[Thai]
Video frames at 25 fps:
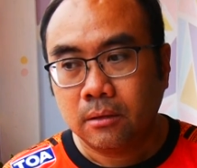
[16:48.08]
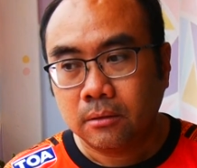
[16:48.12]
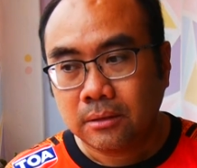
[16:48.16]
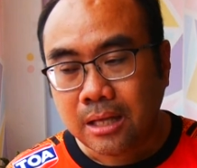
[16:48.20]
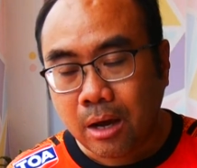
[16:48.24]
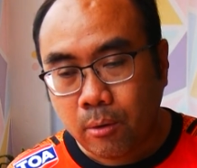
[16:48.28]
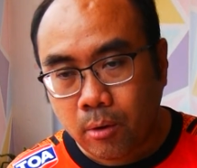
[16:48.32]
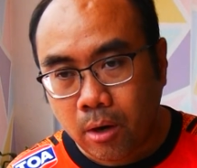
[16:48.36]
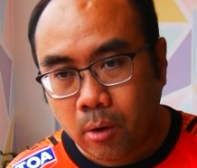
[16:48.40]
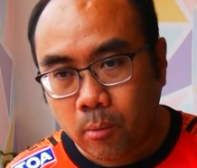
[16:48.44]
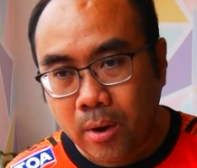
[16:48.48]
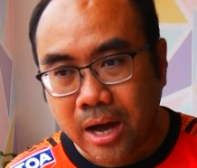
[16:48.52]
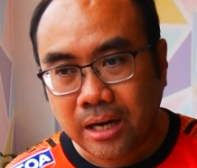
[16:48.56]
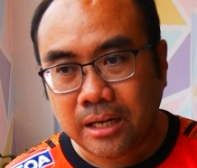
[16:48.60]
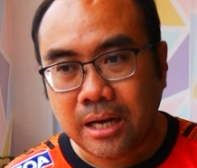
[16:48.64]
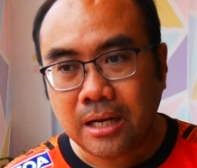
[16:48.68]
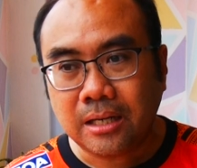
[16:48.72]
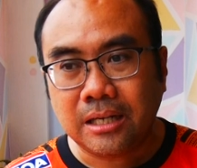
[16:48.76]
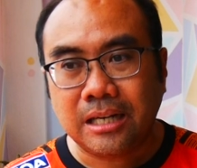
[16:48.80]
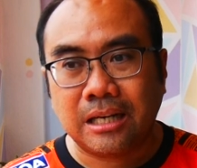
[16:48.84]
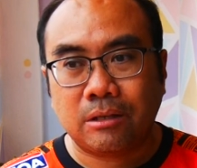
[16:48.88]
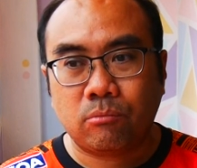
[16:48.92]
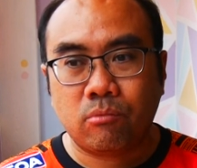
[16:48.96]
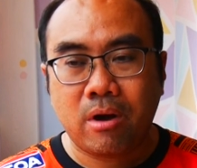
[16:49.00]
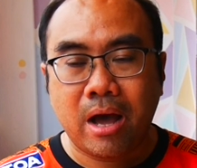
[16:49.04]
เท่ากับว่าถ้า
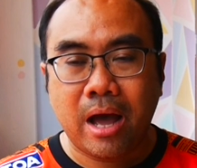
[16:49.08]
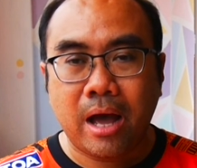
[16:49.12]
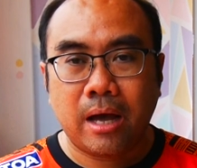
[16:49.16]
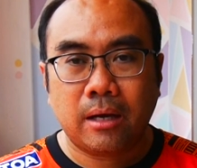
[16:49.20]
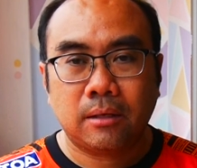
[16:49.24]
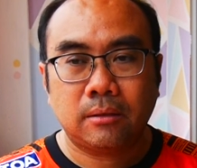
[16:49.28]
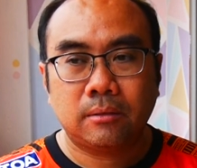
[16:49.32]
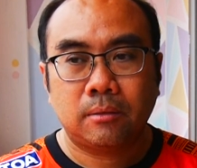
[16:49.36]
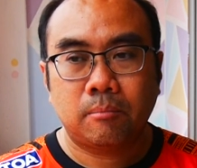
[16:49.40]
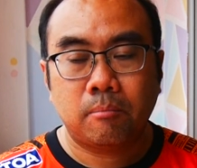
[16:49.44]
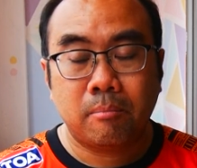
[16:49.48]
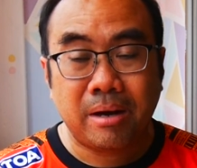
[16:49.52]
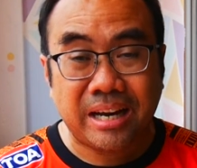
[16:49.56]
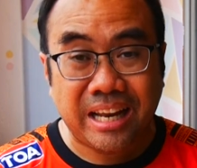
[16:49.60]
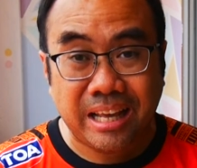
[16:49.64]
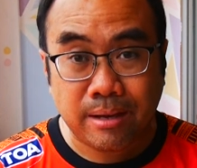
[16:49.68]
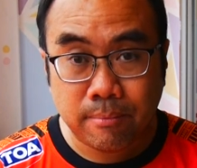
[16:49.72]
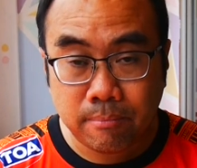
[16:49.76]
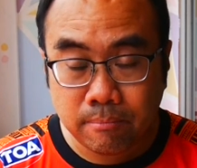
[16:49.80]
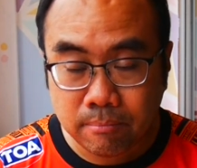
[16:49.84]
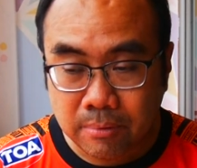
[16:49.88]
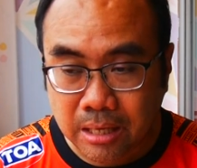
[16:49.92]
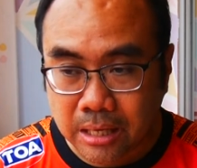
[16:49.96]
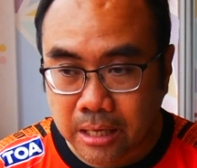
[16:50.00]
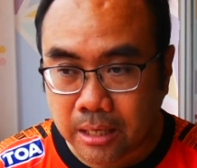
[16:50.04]
เกิดว่าไม่ได้
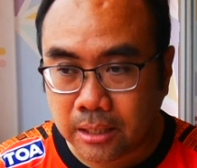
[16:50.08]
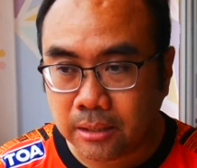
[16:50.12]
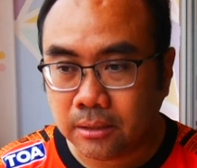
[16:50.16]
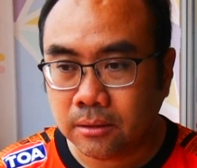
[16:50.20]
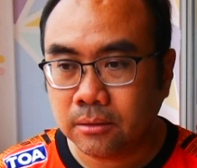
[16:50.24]
มี